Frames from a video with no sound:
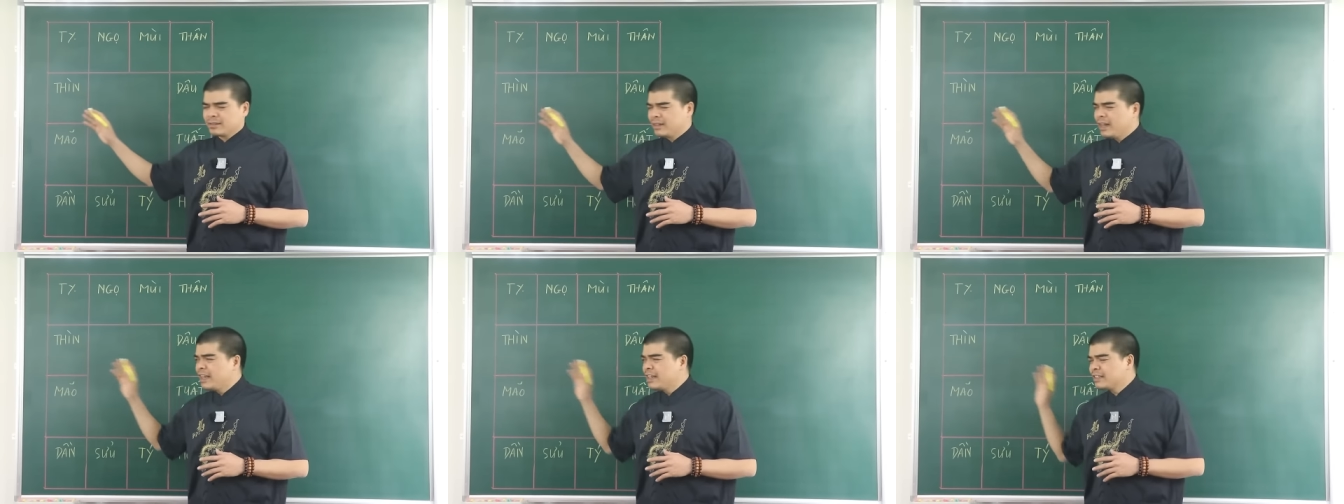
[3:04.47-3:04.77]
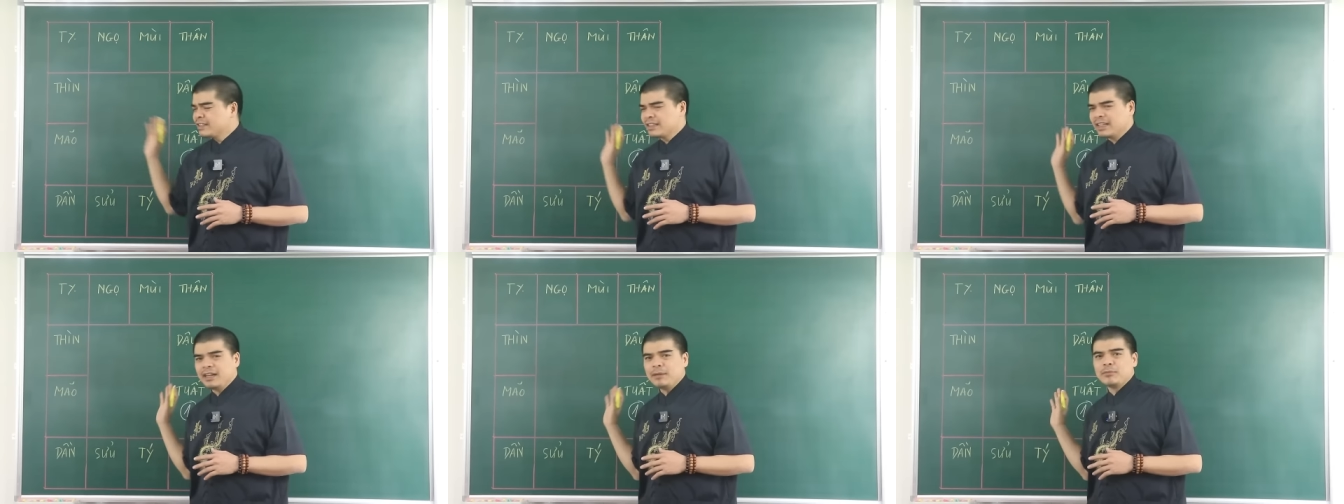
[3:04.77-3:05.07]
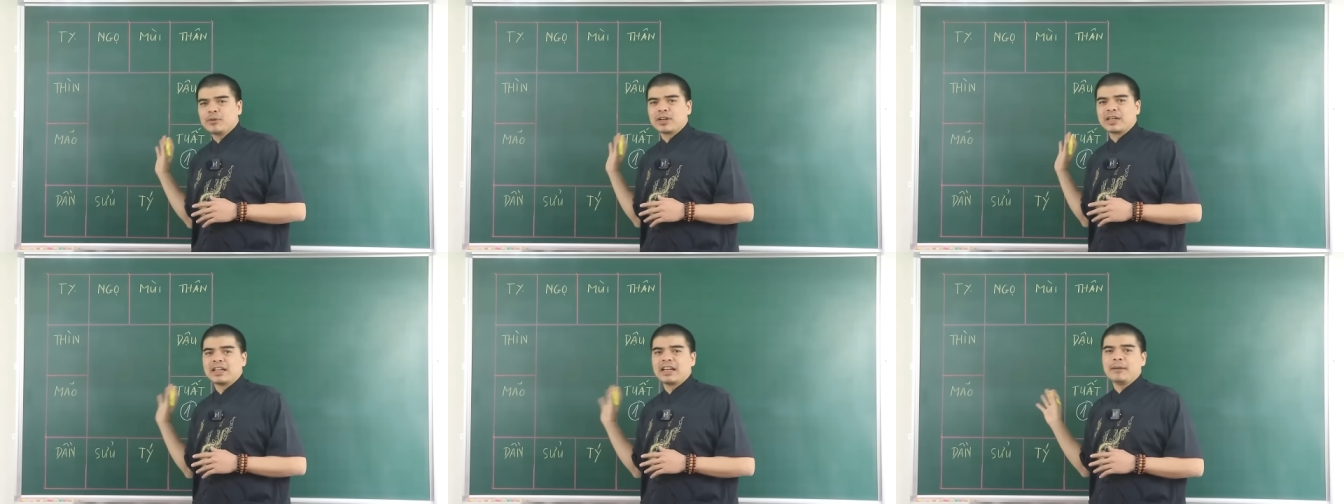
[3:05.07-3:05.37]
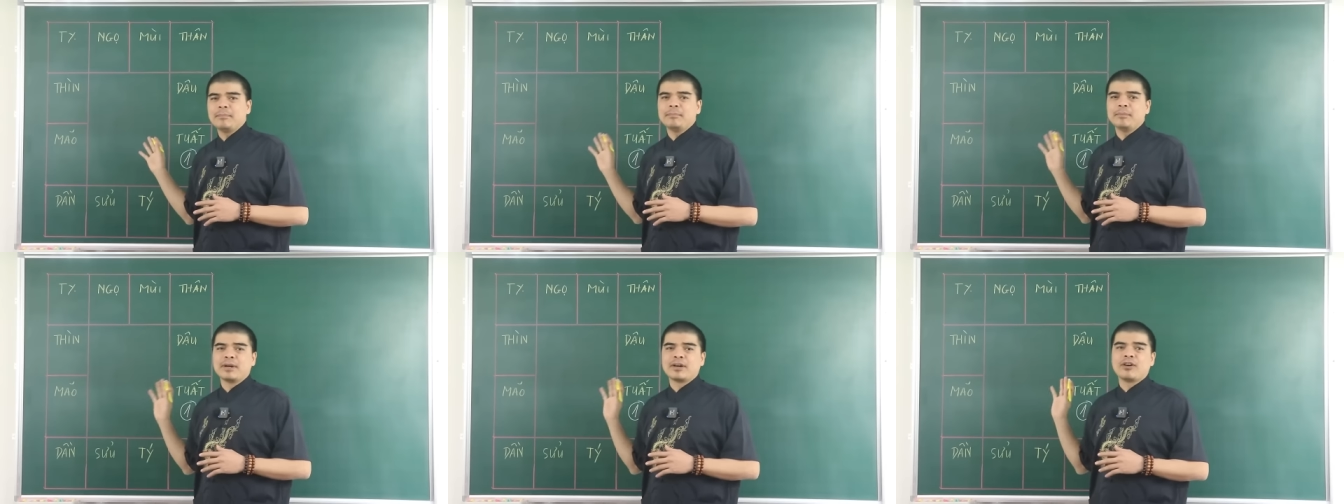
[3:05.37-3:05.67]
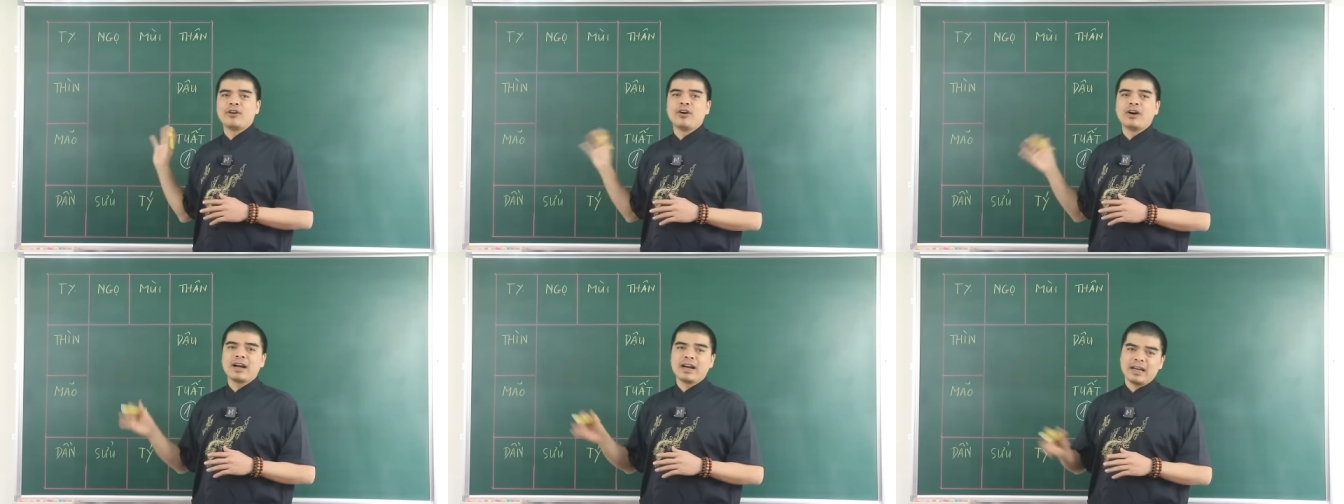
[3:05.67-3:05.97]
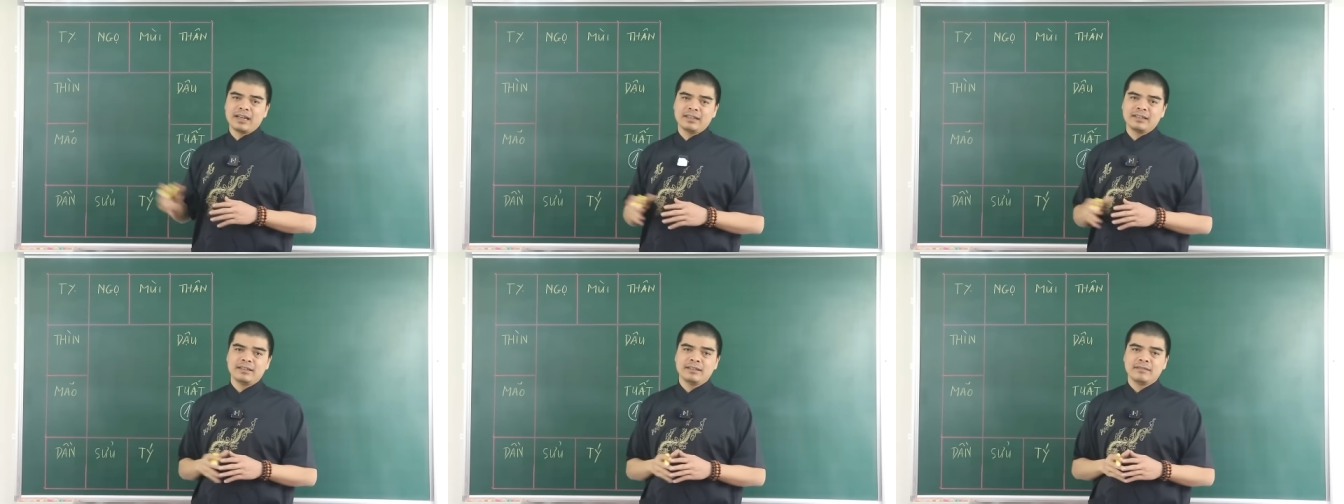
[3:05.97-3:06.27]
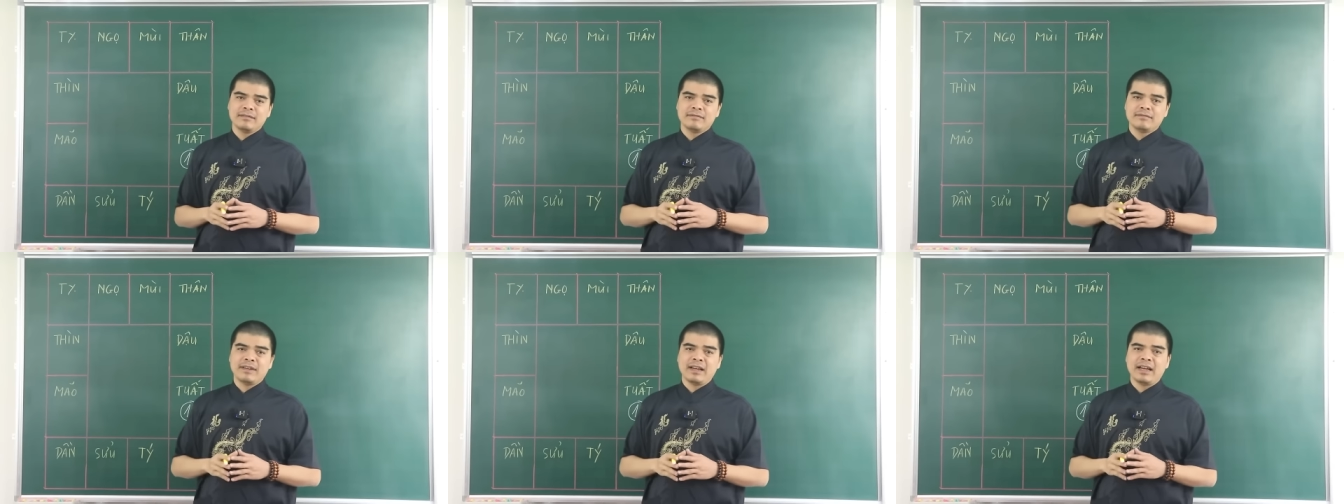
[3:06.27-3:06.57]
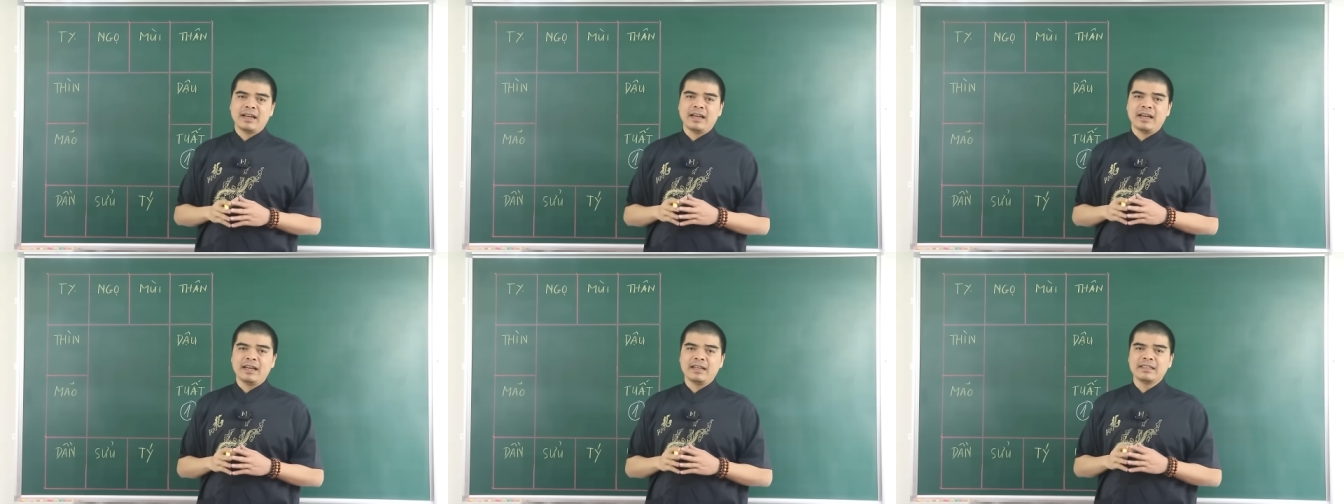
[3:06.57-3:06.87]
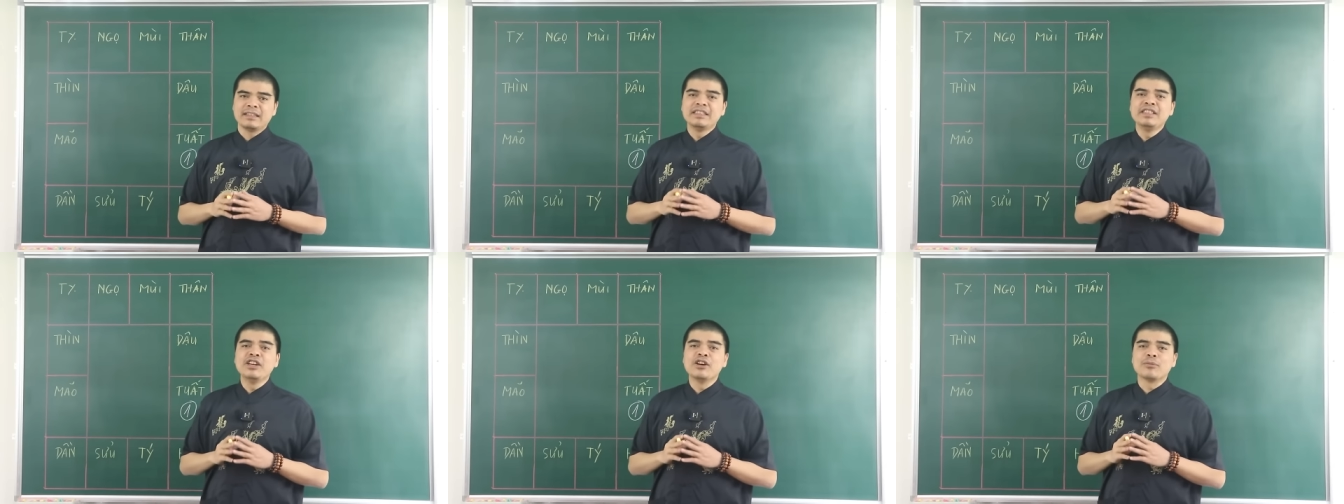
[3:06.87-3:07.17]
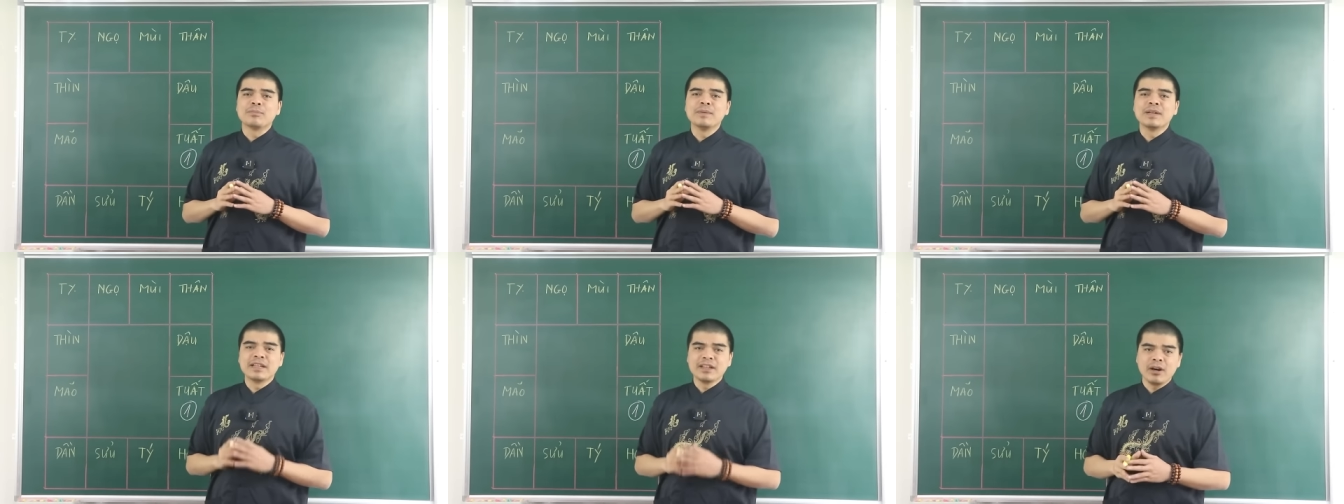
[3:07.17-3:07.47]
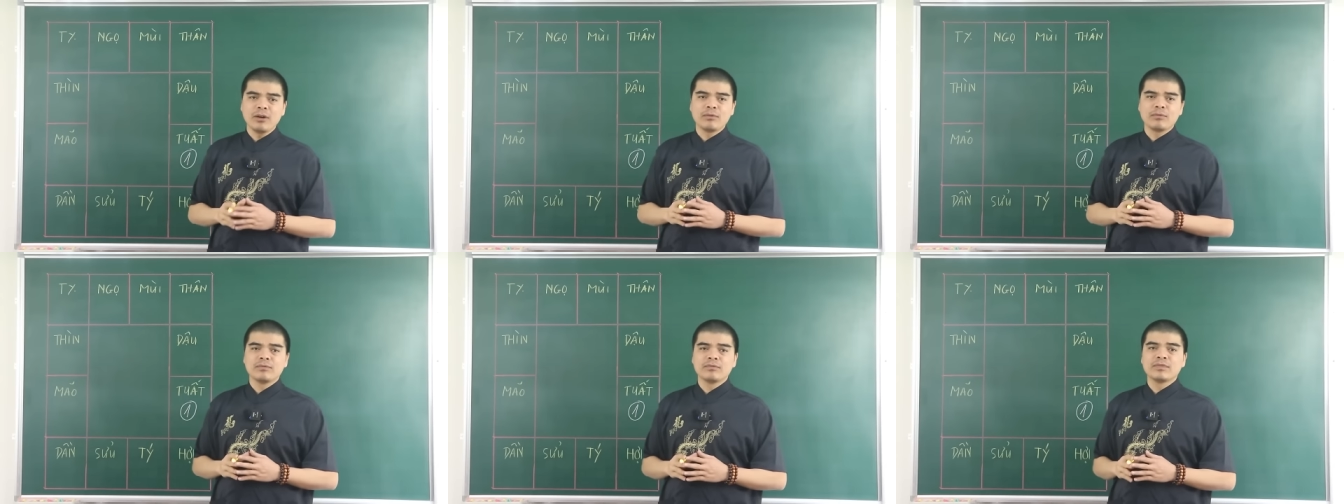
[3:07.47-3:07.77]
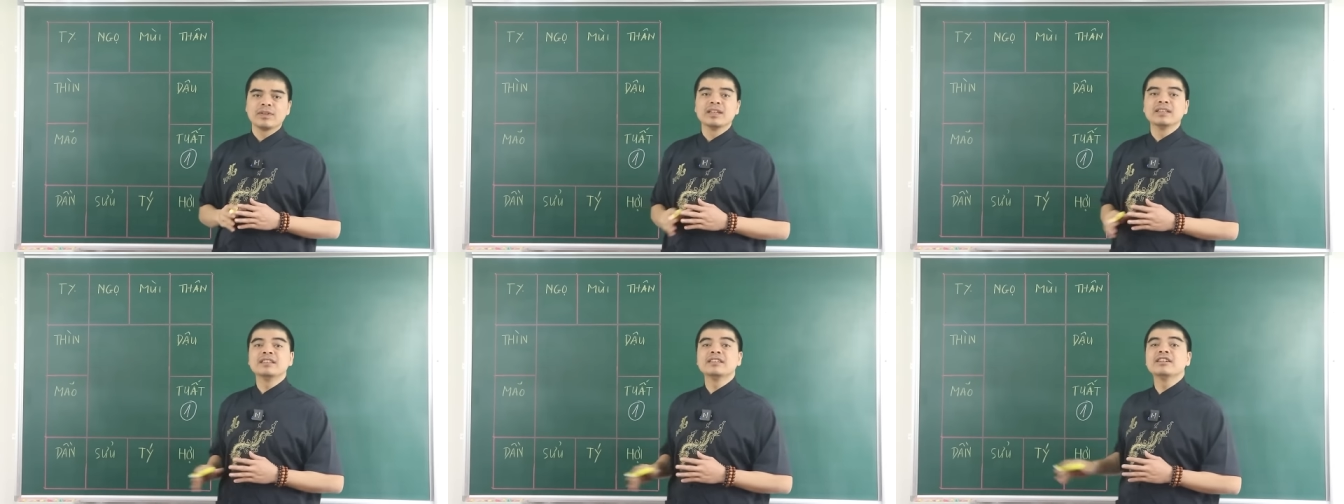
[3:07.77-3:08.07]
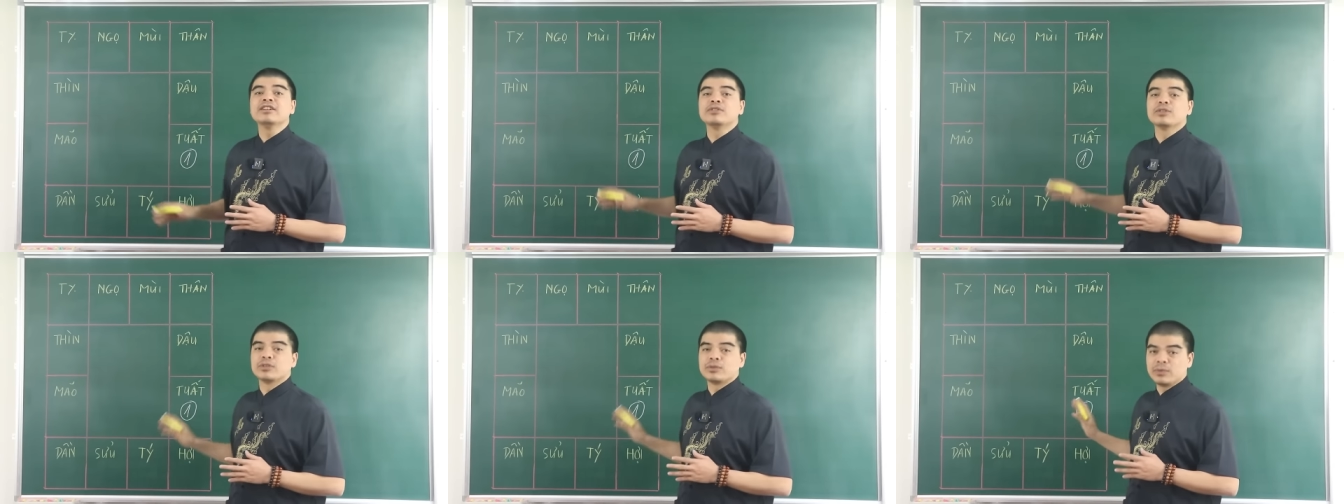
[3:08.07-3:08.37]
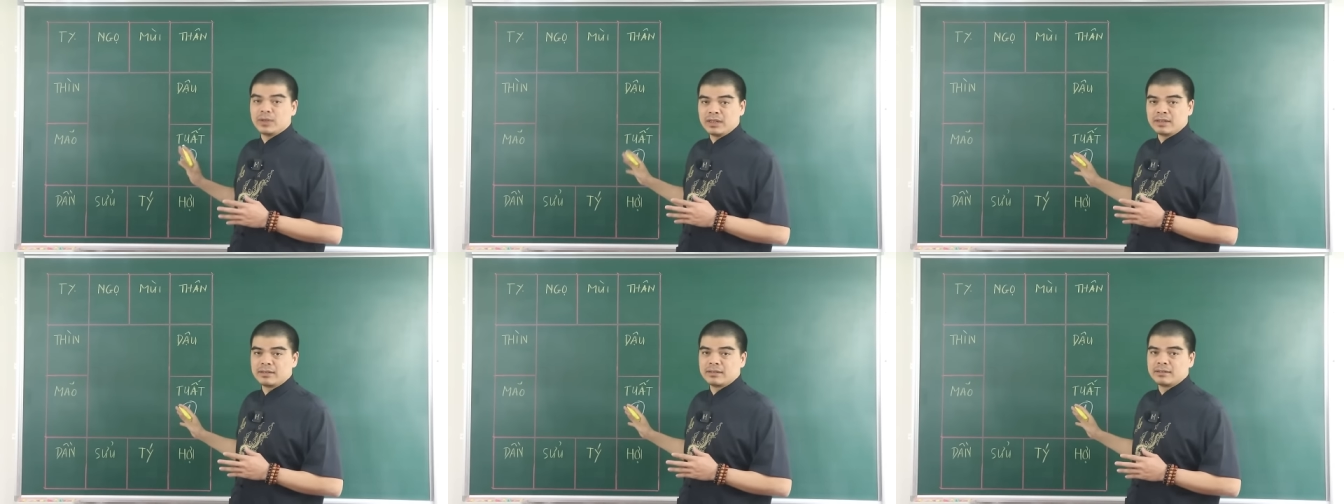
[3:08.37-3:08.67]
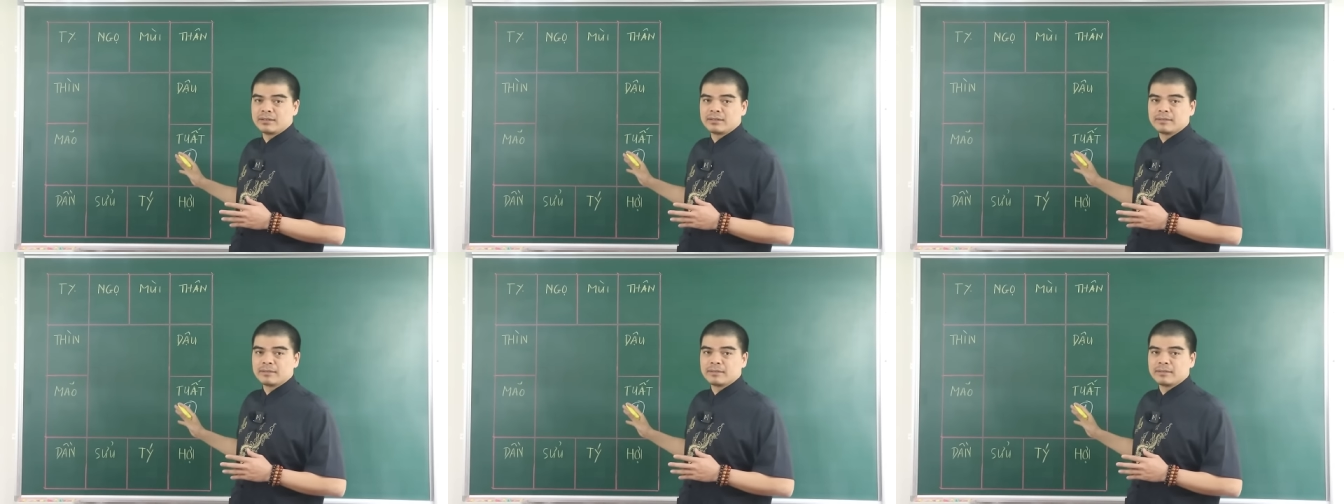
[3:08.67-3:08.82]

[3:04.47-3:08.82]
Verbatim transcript: Đây sẽ là một cái năm mà khó khăn và nhiều biến động với những người tuổi Tuất.